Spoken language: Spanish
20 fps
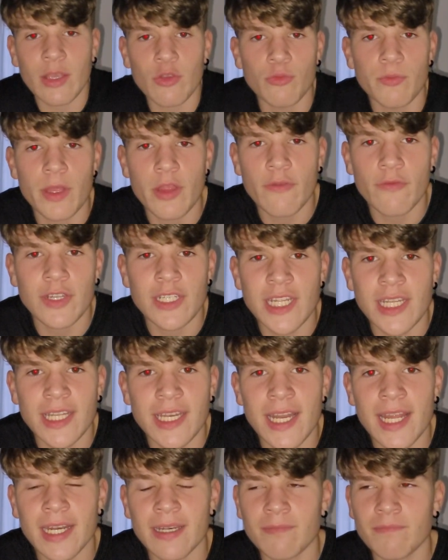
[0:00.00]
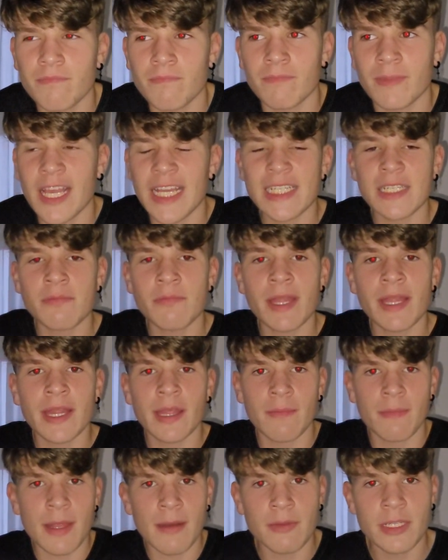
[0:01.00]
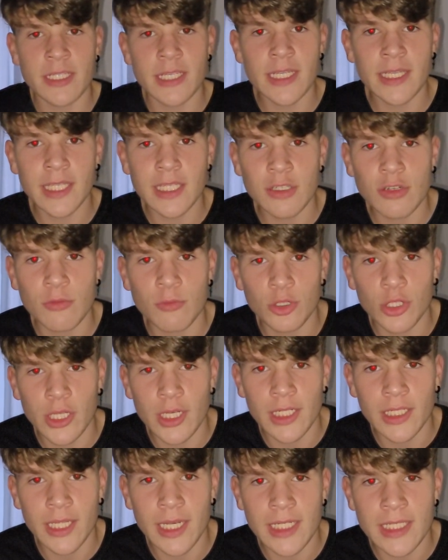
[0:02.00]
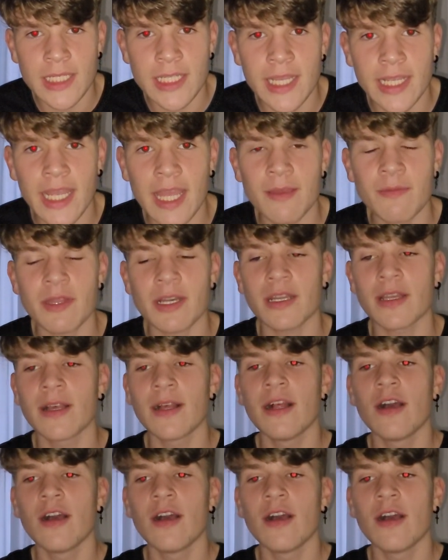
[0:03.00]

que un vídeo fuese a tener casi 20.000 visitas como tiene el de la silla gamer,